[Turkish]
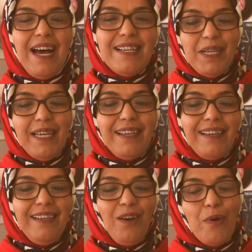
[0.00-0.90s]
Şimdi
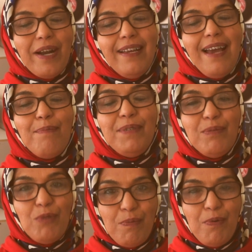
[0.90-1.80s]
e, orada
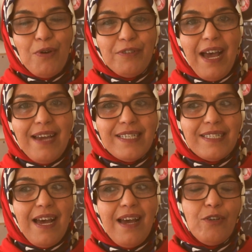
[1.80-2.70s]
yaptığım
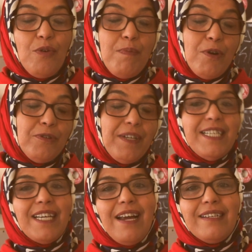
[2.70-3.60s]
röportajda,
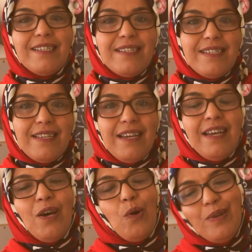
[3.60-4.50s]
röportaj arkası
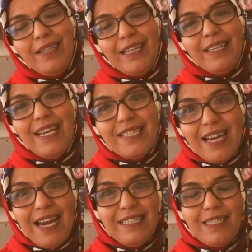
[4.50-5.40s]
oradaki
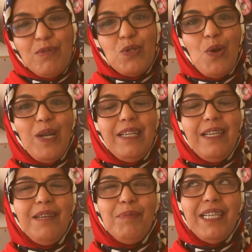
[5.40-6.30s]
genç kardeşim
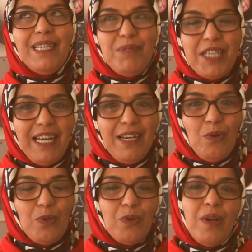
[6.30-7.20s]
söylediği bir takım
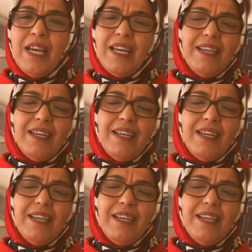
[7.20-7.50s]
şeyler oldu.